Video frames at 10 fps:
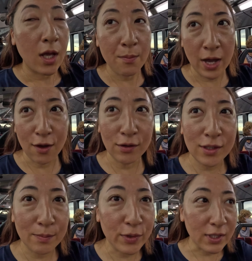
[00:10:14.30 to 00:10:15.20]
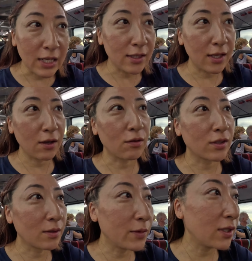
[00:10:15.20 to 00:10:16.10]
今40分です結構
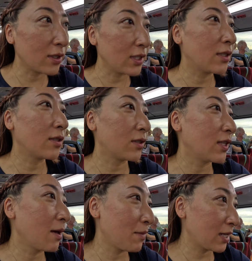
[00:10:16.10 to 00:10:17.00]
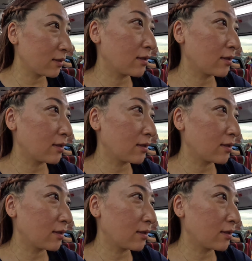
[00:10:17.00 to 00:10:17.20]
スムーズに進んでま